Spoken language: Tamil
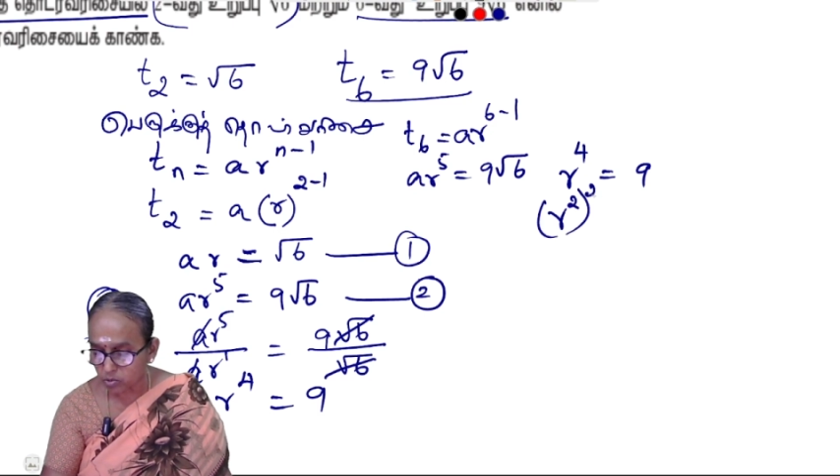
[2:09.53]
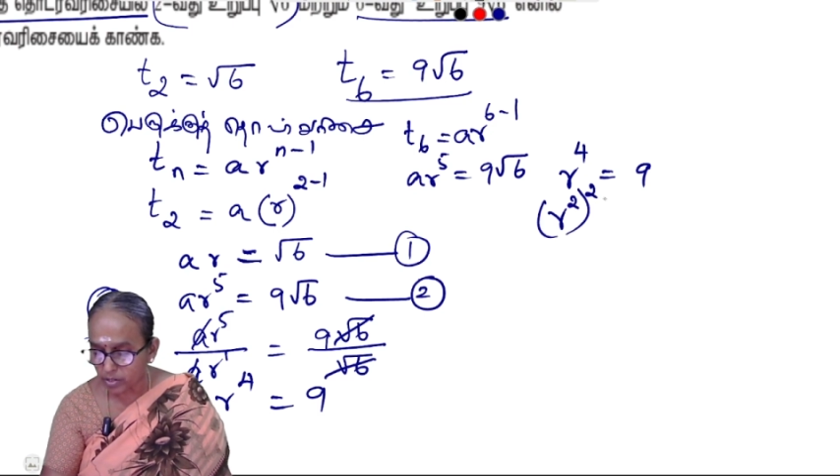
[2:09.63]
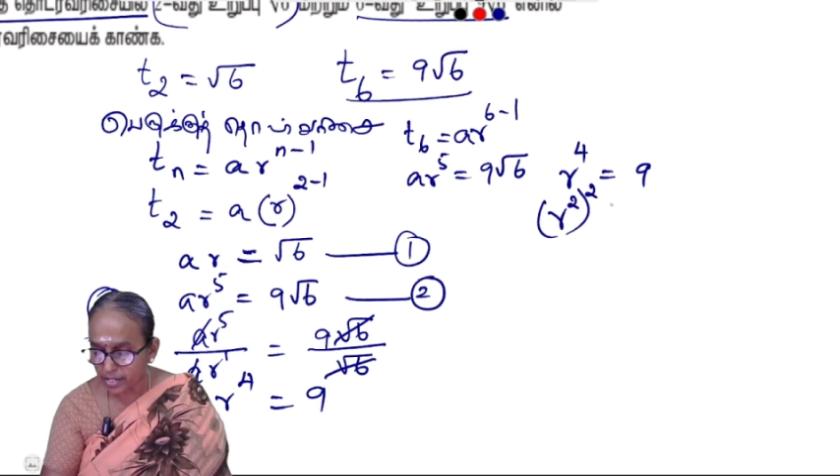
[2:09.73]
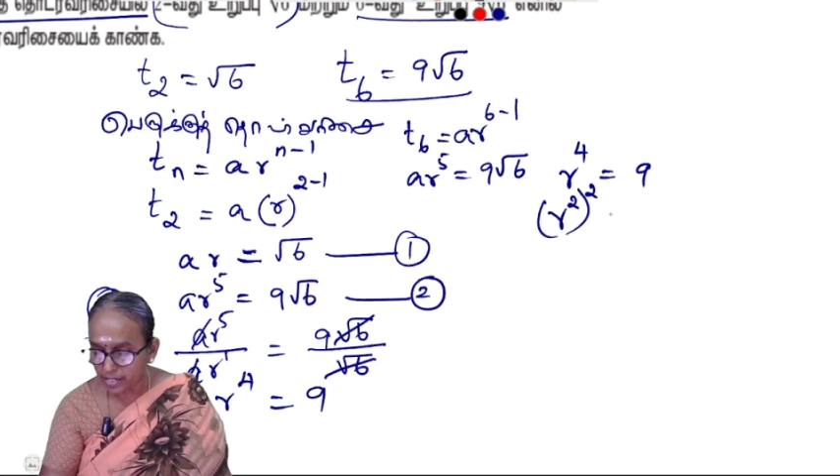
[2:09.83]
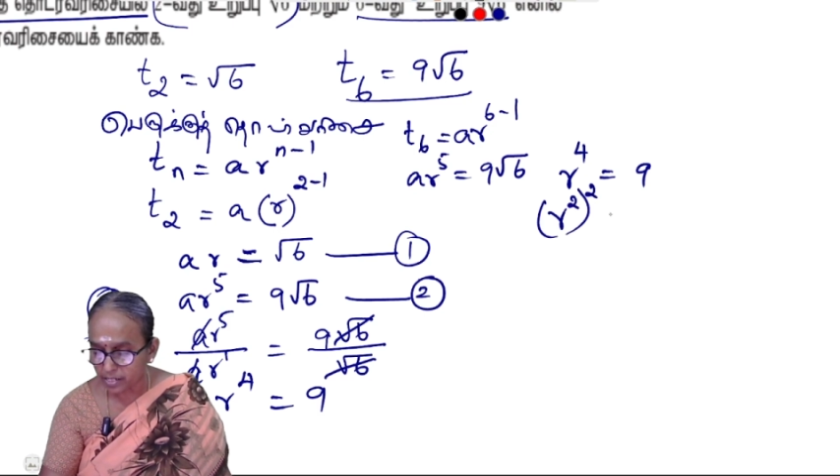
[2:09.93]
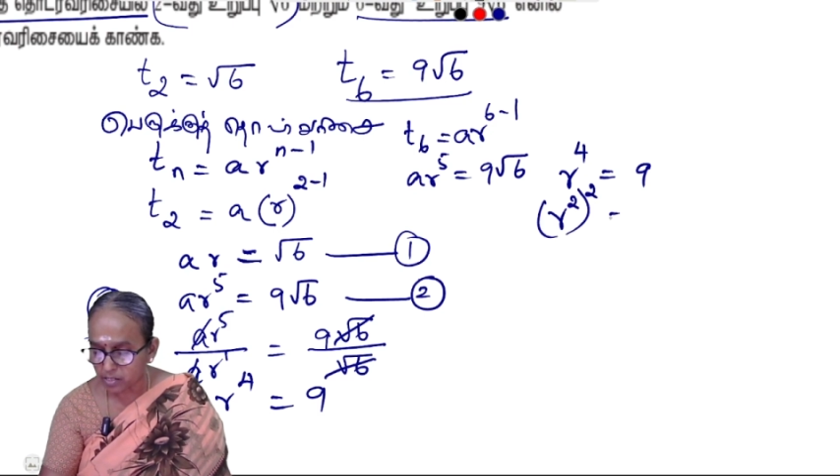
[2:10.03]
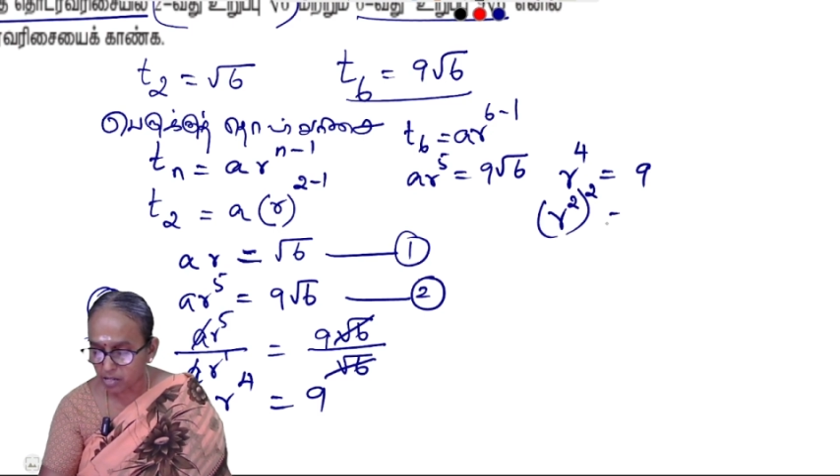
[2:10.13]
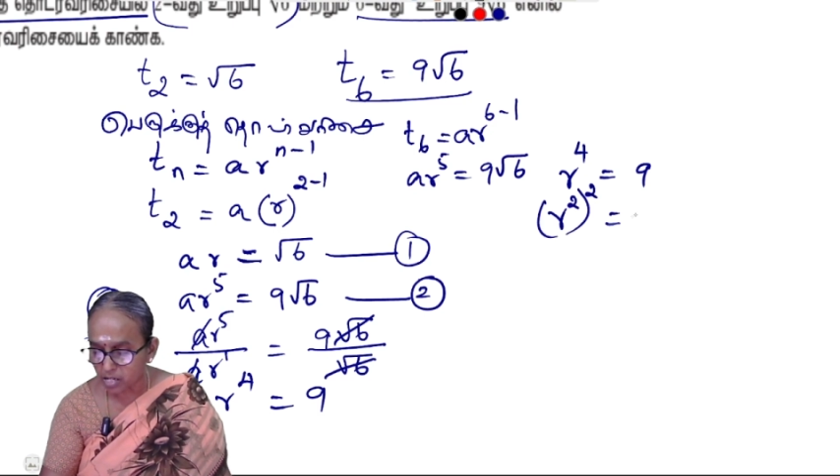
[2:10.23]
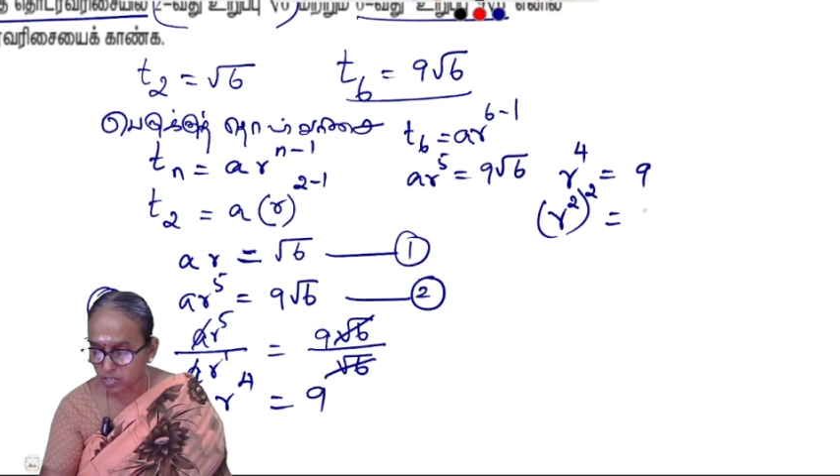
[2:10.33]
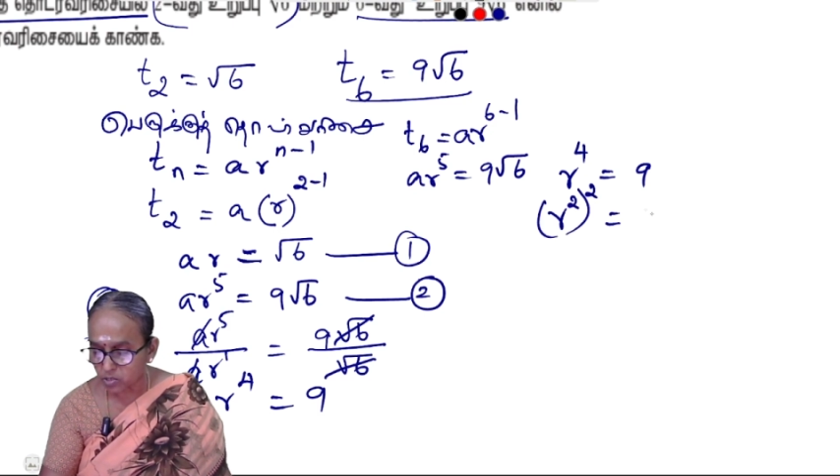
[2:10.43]
ஸ்கொயர்டு இன்ட்டு
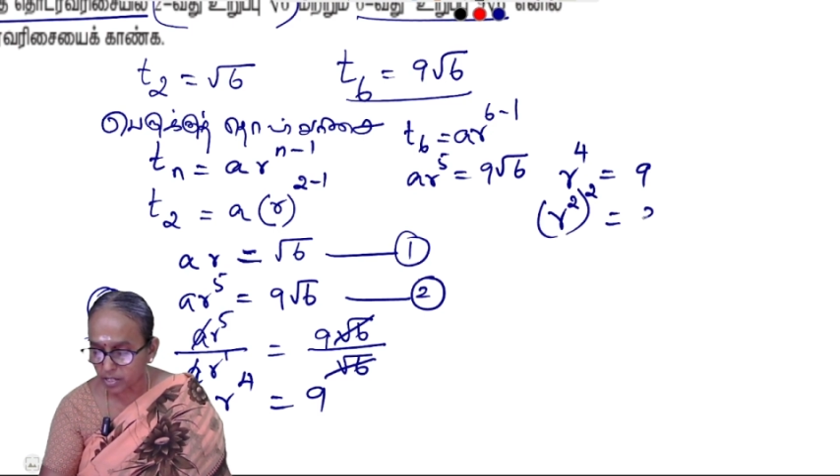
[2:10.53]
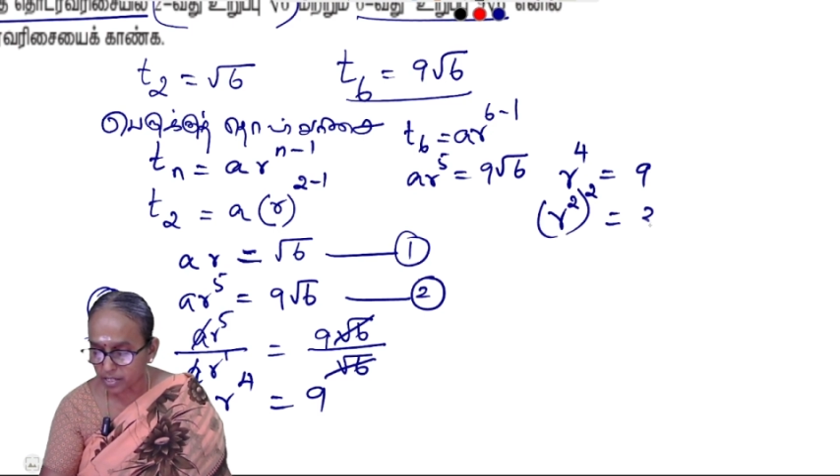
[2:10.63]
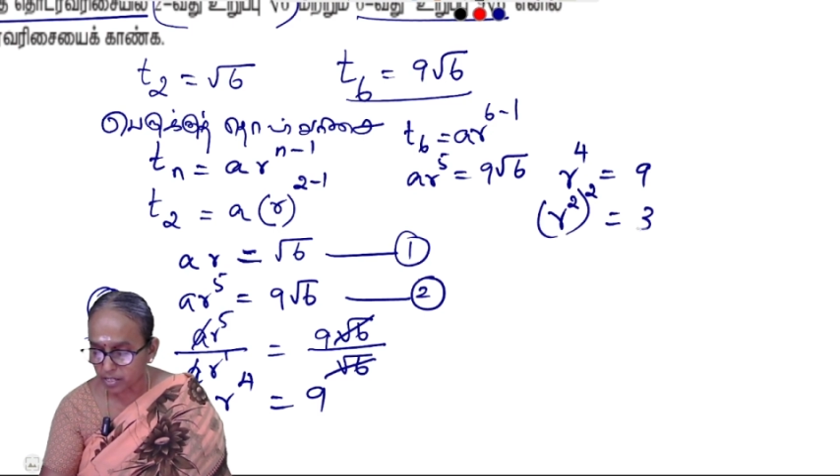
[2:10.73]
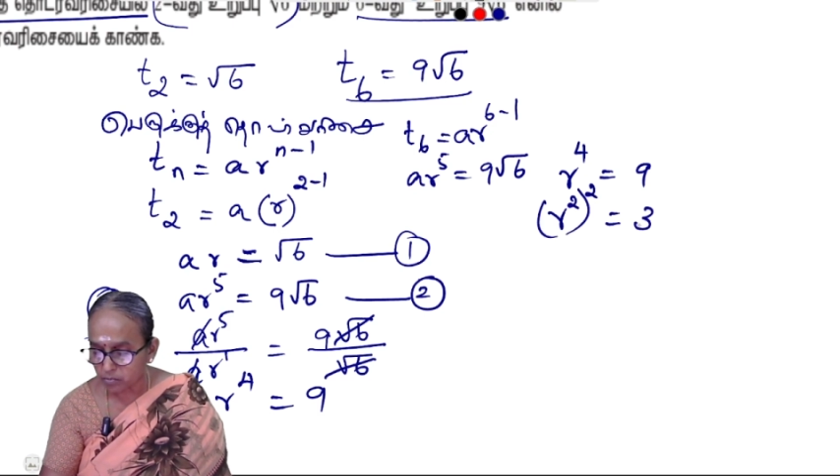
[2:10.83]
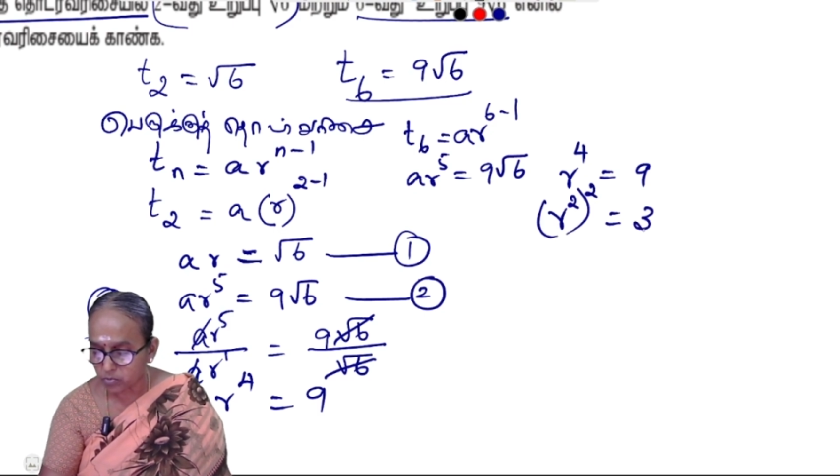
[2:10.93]
ஆர் ஸ்கொயர்டுனா